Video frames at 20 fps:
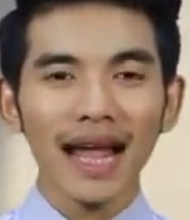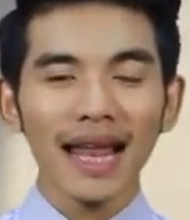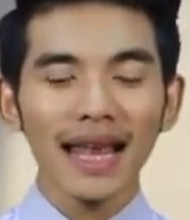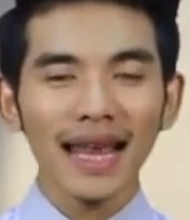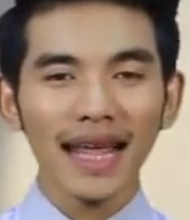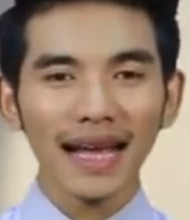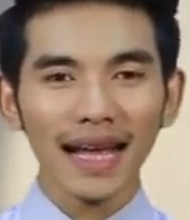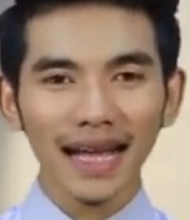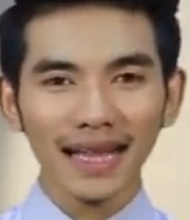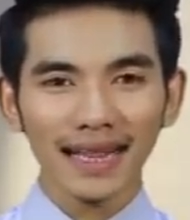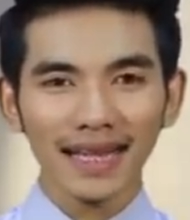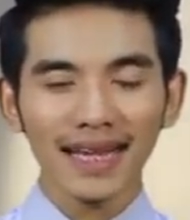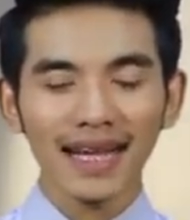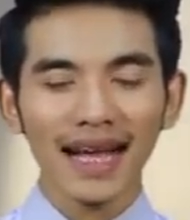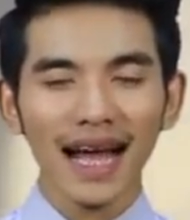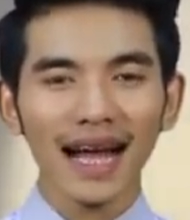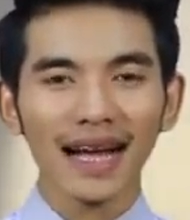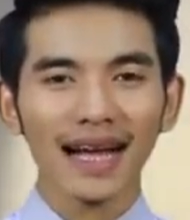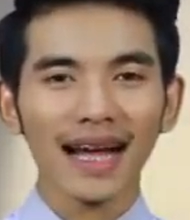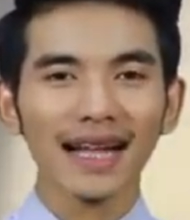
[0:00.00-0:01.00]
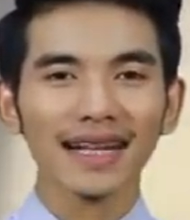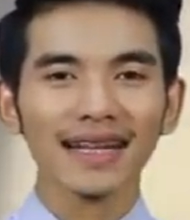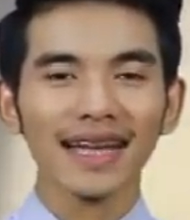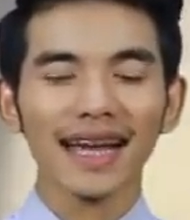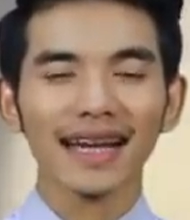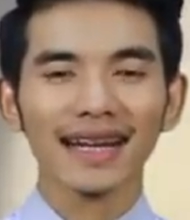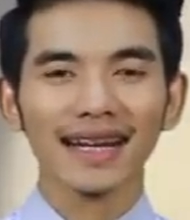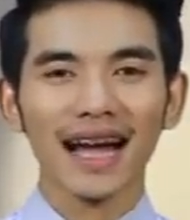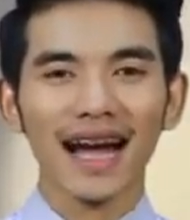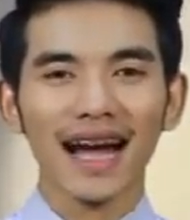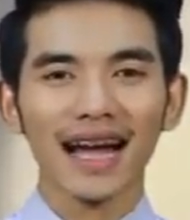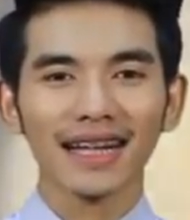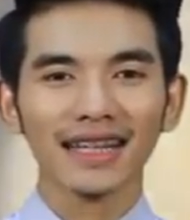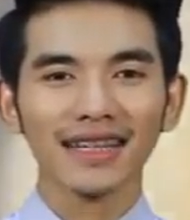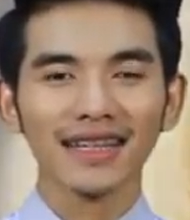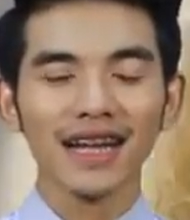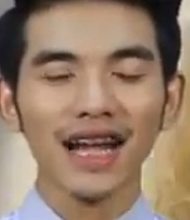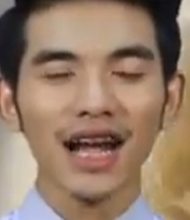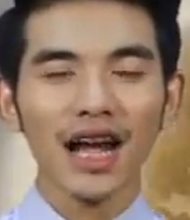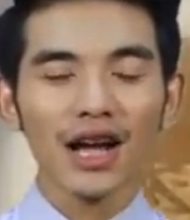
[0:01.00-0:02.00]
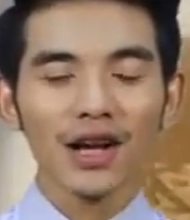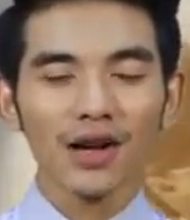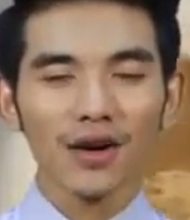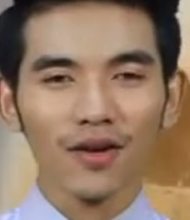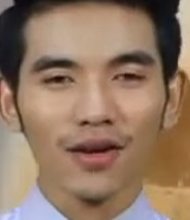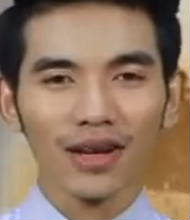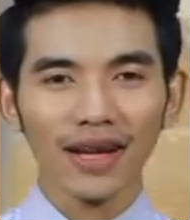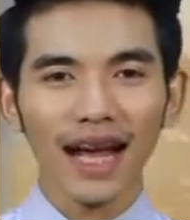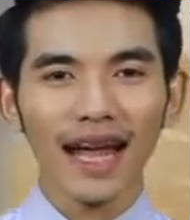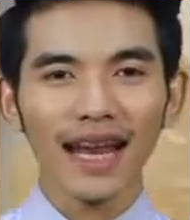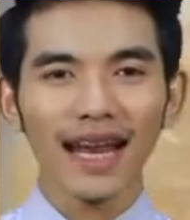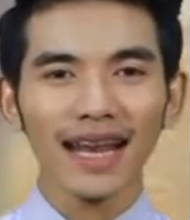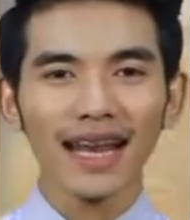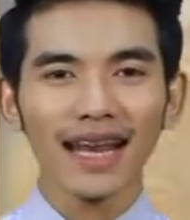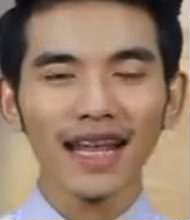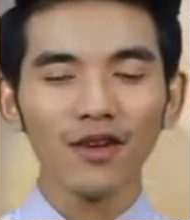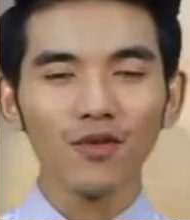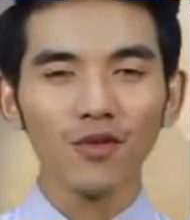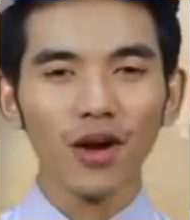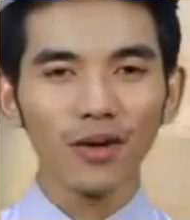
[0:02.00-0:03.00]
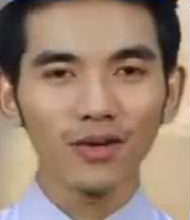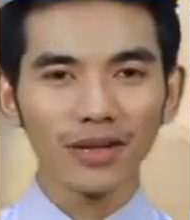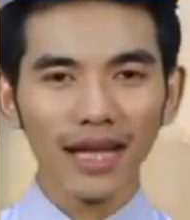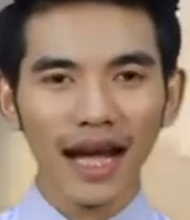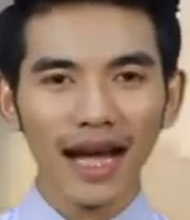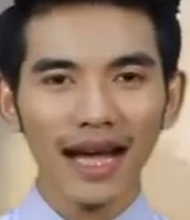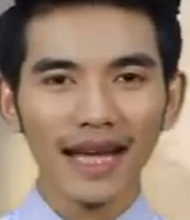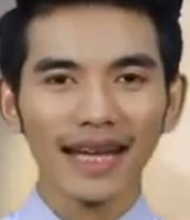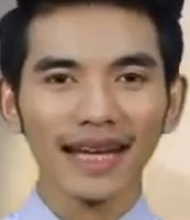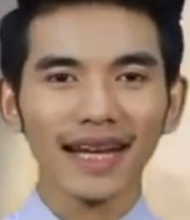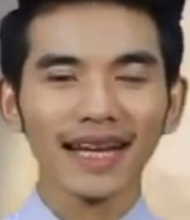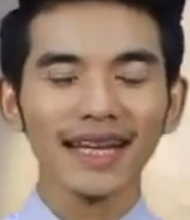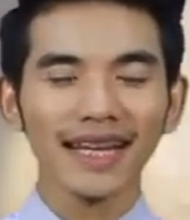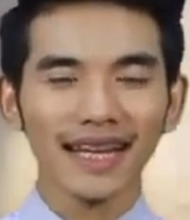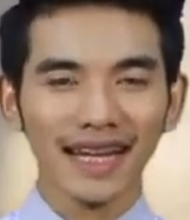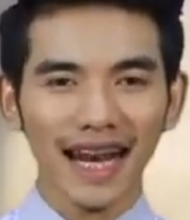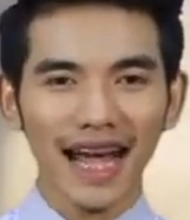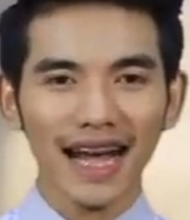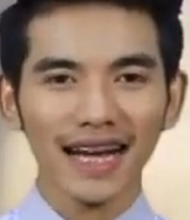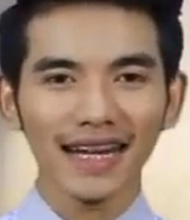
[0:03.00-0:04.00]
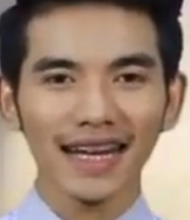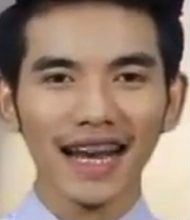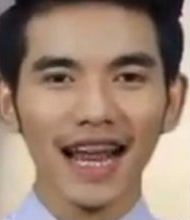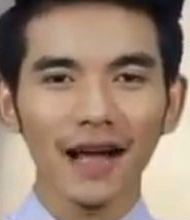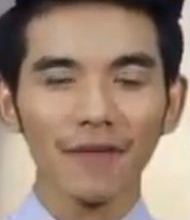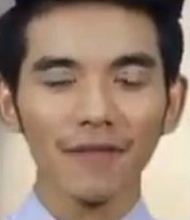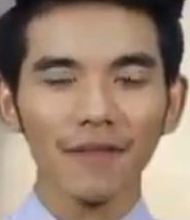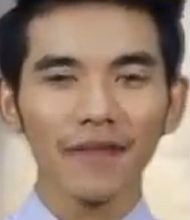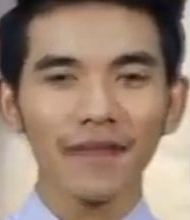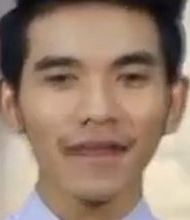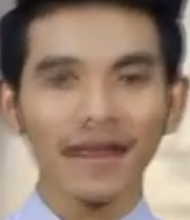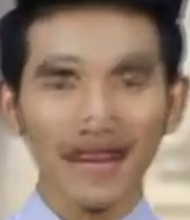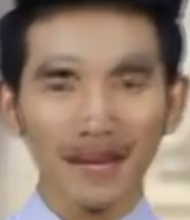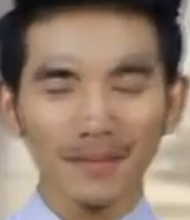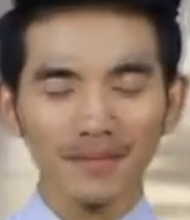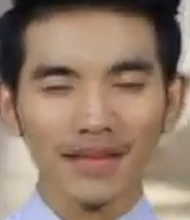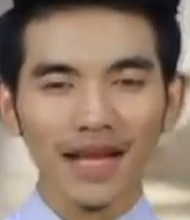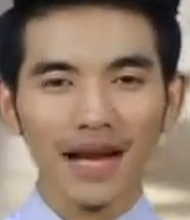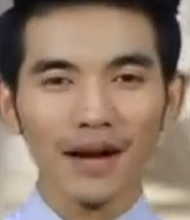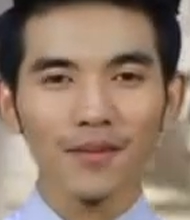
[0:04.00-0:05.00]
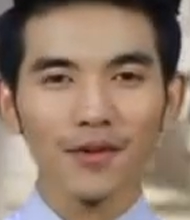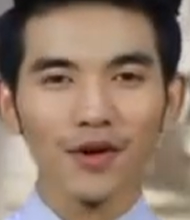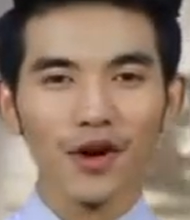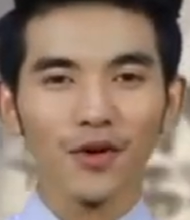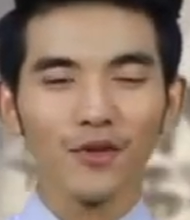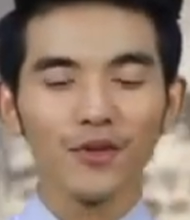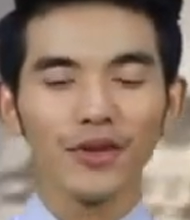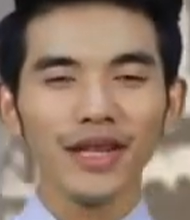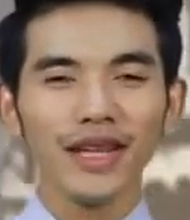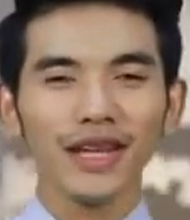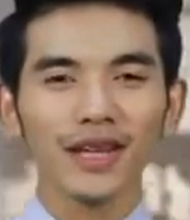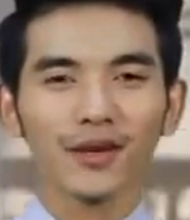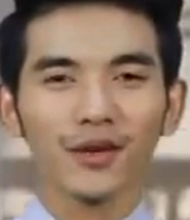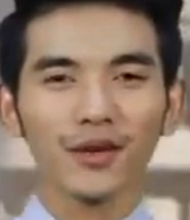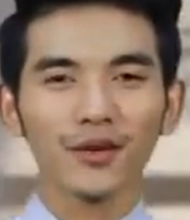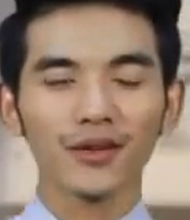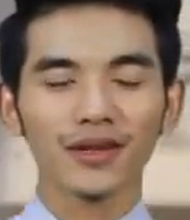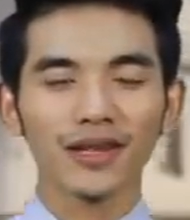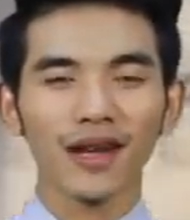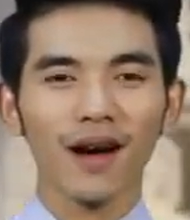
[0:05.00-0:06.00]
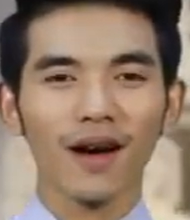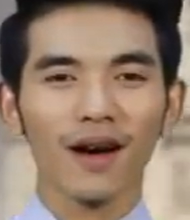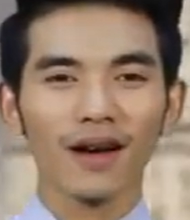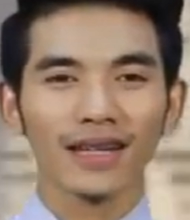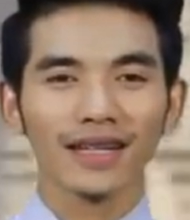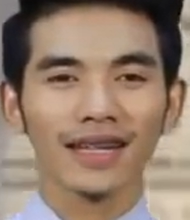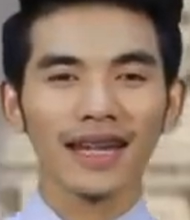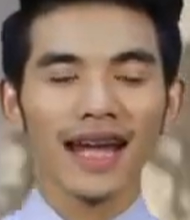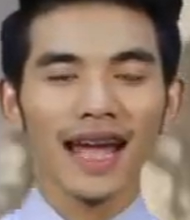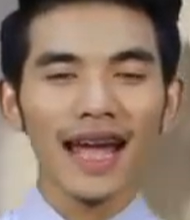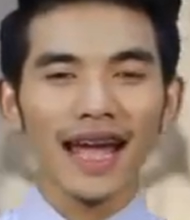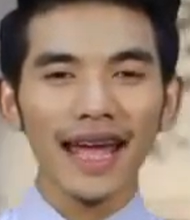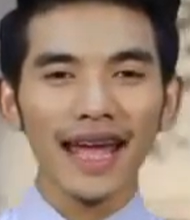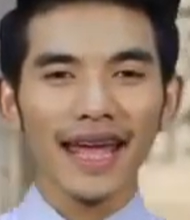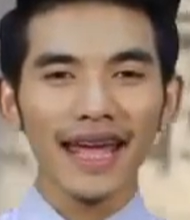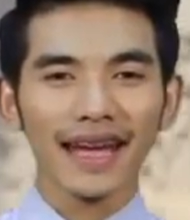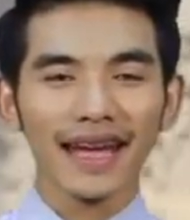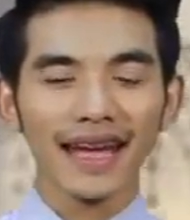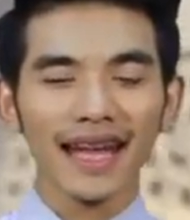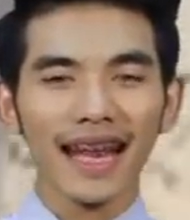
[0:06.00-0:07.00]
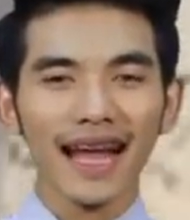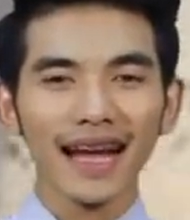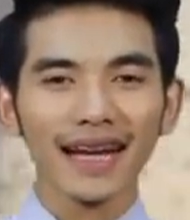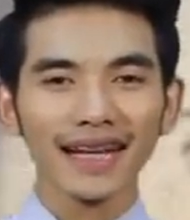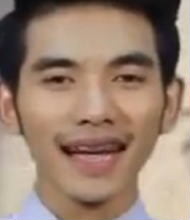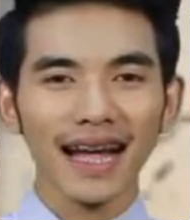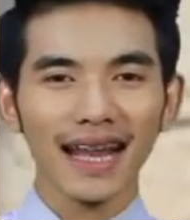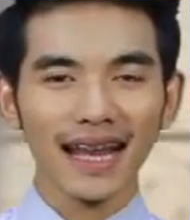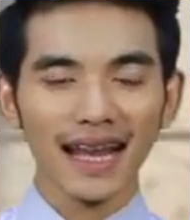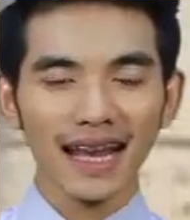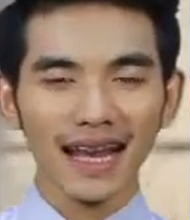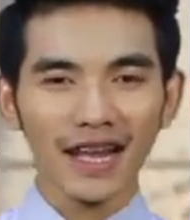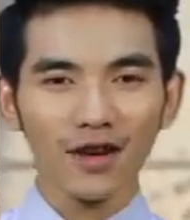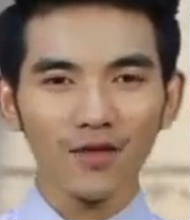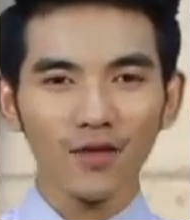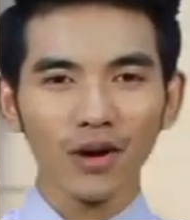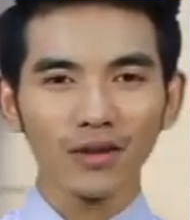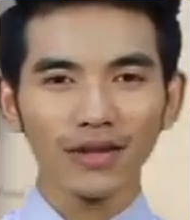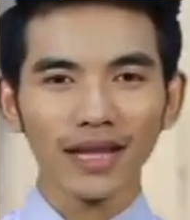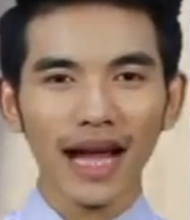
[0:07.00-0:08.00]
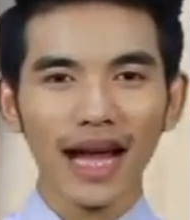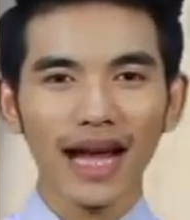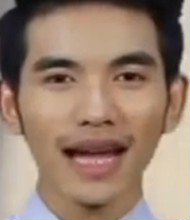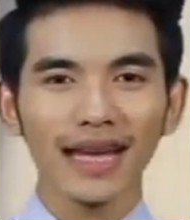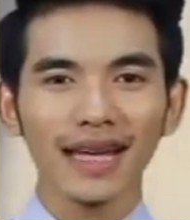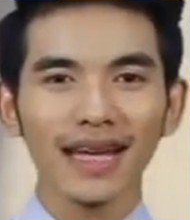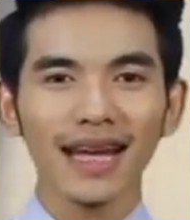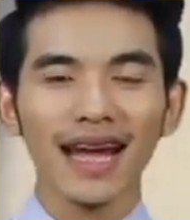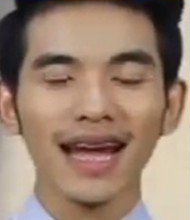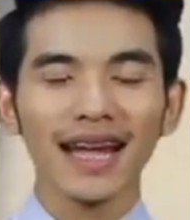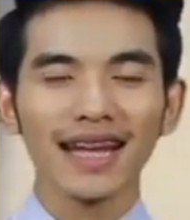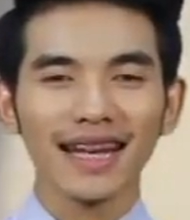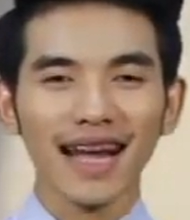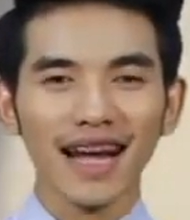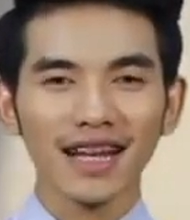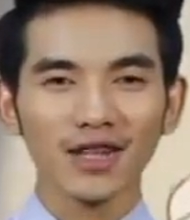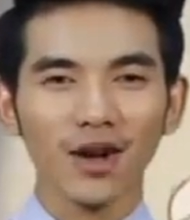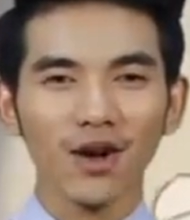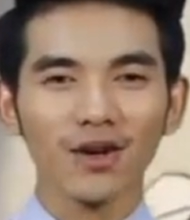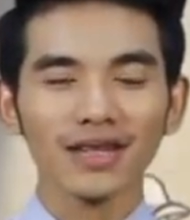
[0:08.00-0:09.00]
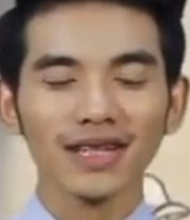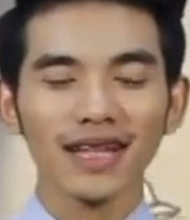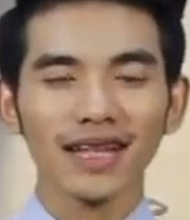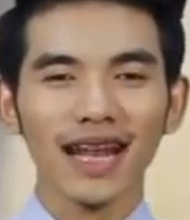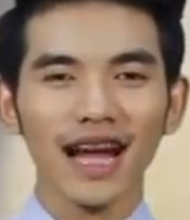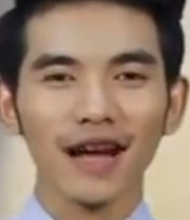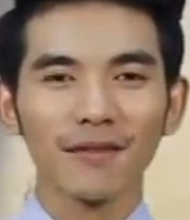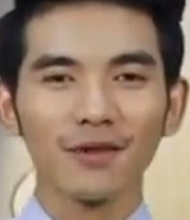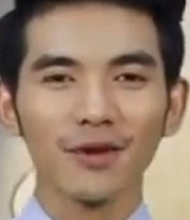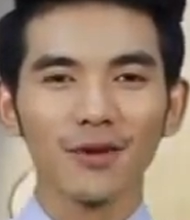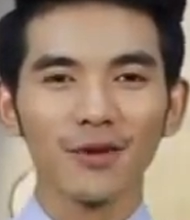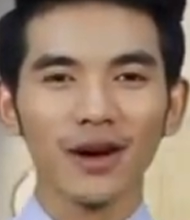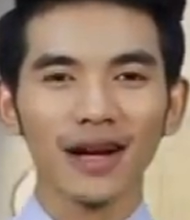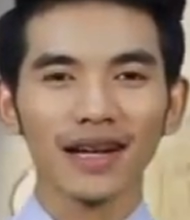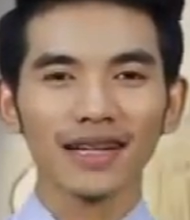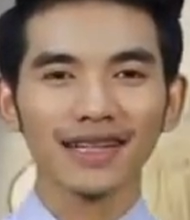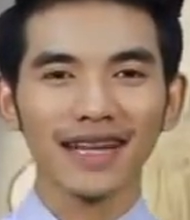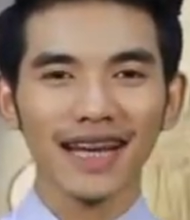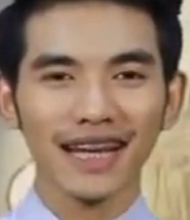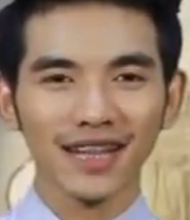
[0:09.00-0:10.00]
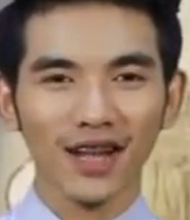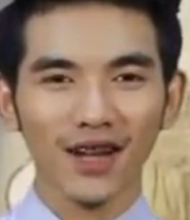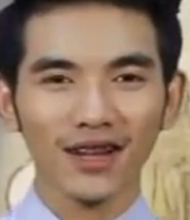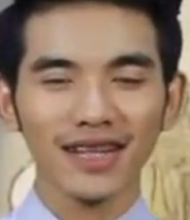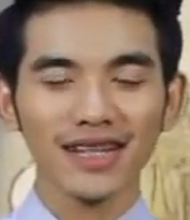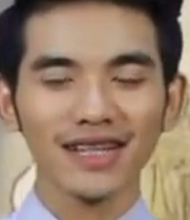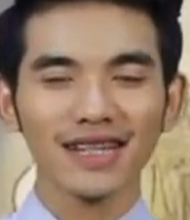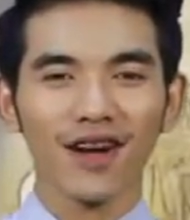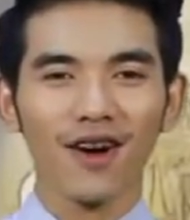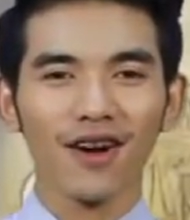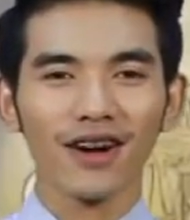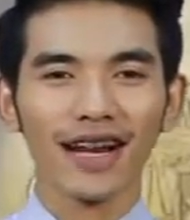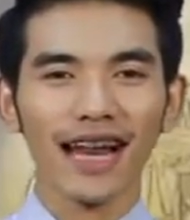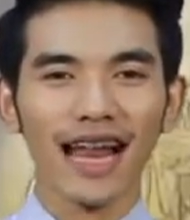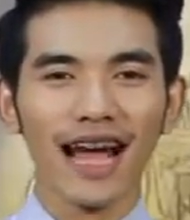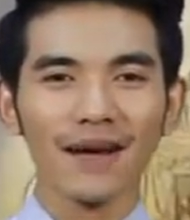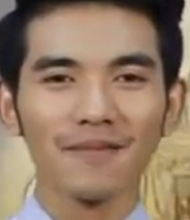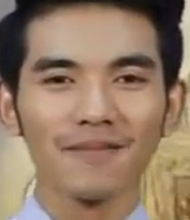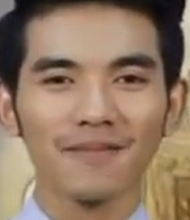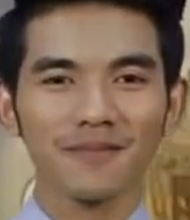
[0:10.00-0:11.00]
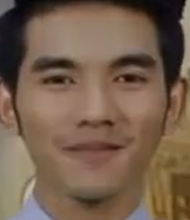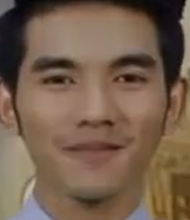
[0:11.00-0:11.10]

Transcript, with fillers: และกติกาการแข่งขันของการละเล่นว่าวไทยกันอีกครั้งครับ กับตามรอยวิถีกรุงตอน เอกลักษณ์การละเล่นว่าวไทยหน้าท้องสนามหลวงในตอนที่สองครับ